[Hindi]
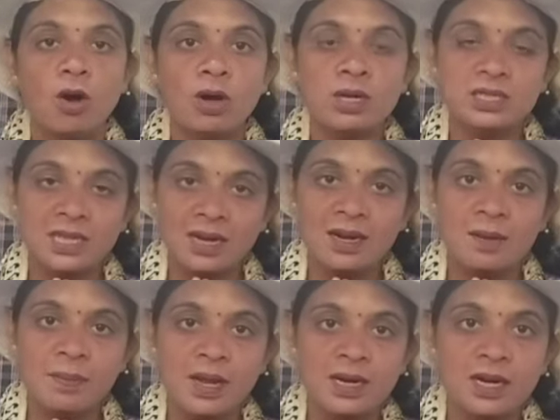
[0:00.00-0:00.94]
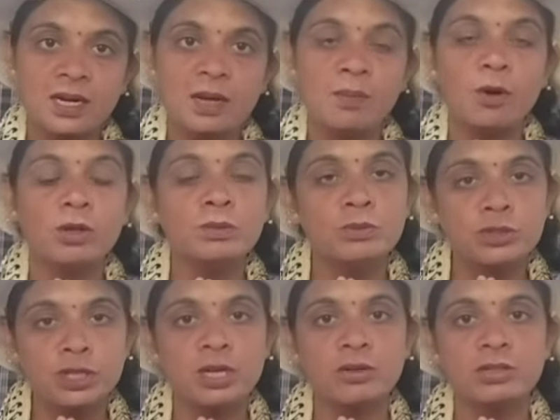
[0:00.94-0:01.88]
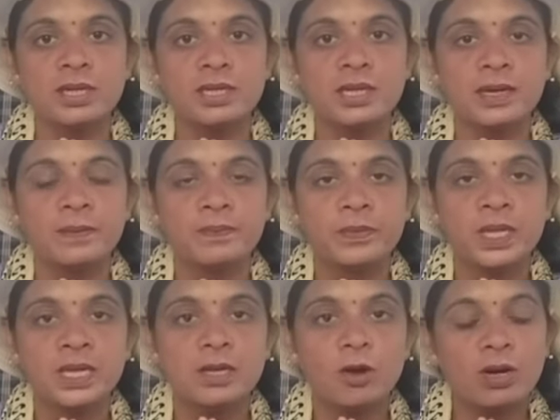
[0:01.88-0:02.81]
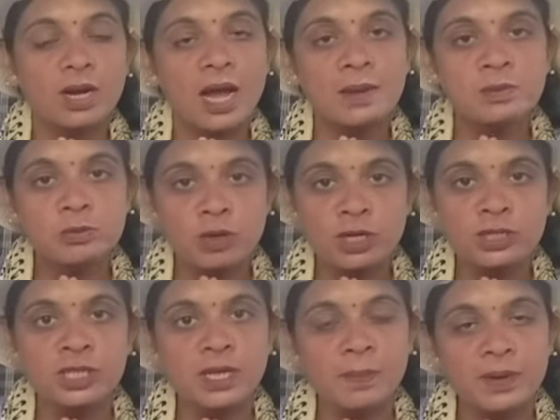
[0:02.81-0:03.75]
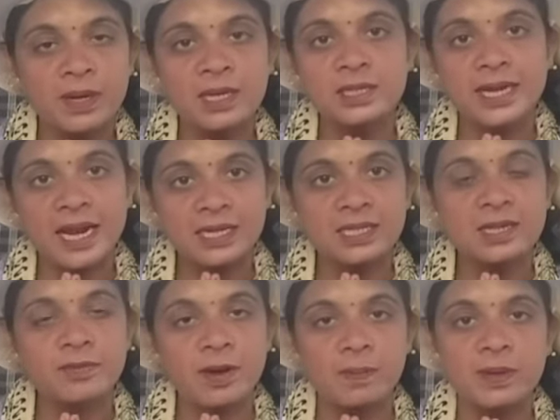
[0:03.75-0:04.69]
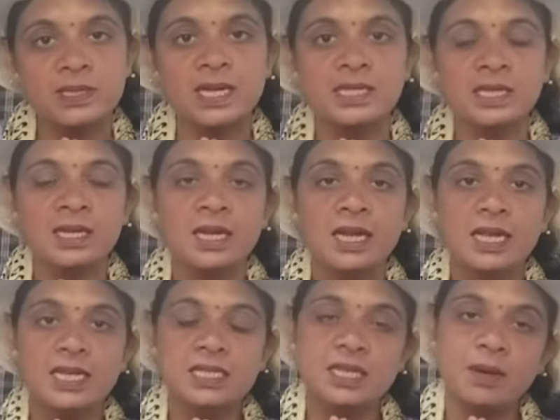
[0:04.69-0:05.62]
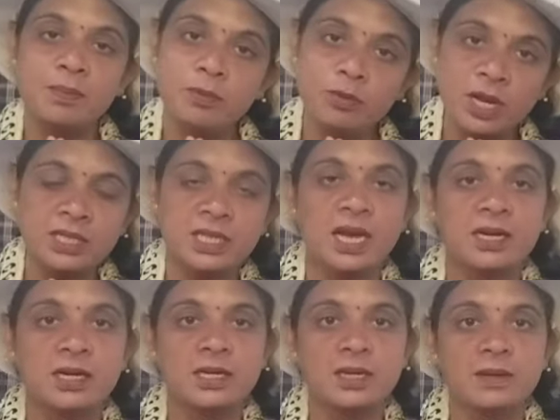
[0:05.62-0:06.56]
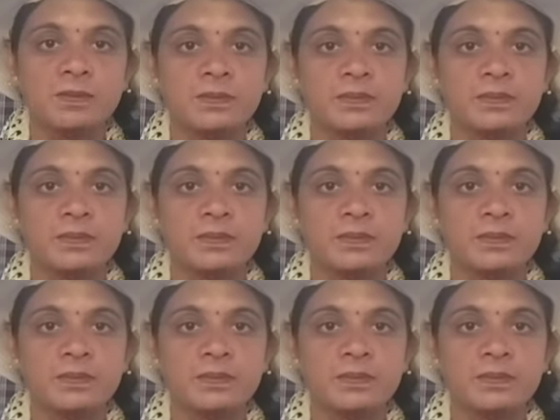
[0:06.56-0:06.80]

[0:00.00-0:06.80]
और झरने पार करना बहुत मुश्किल हो जाता है और आप सुरक्षित अपने टेंट तक वापस आ जाएं इसका पूरा ध्यान रखिए